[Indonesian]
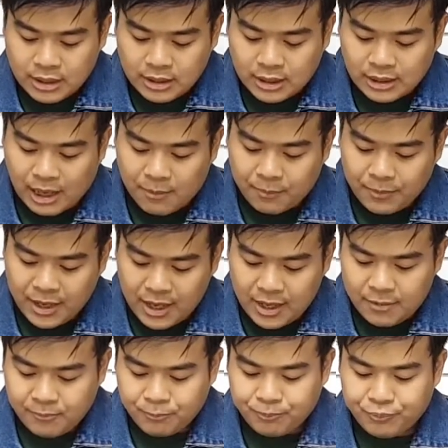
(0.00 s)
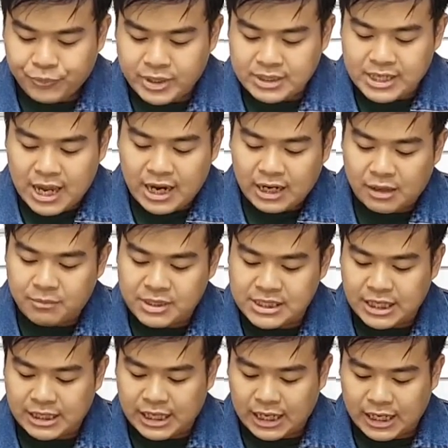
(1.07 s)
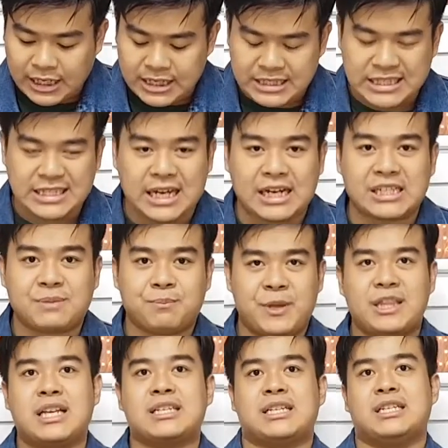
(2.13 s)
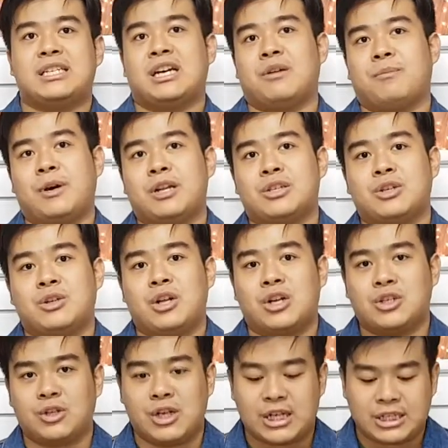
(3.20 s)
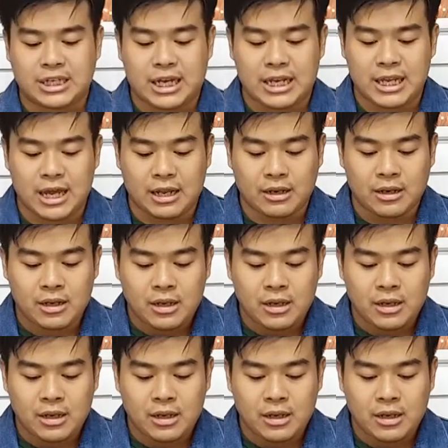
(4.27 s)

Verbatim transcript: Tetapi saya akan menceritakannya secara sepintas saja kepada saudara-saudara sekalian.